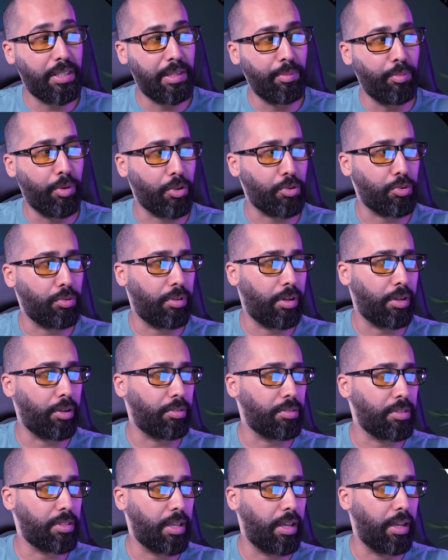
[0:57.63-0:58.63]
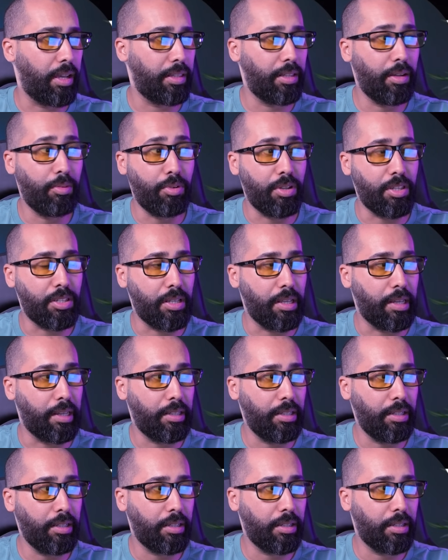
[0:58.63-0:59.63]
سيمولاسيون الوغ انت هذا ولا انت
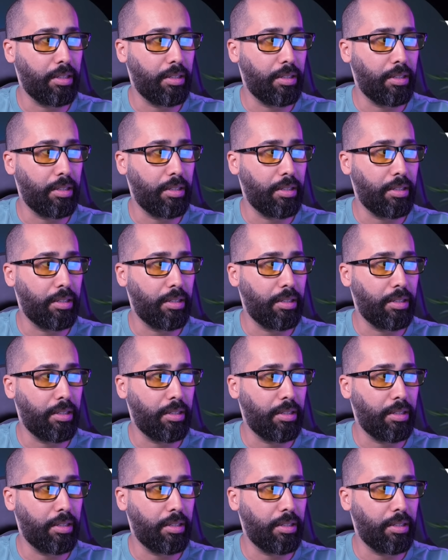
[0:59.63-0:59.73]
هادي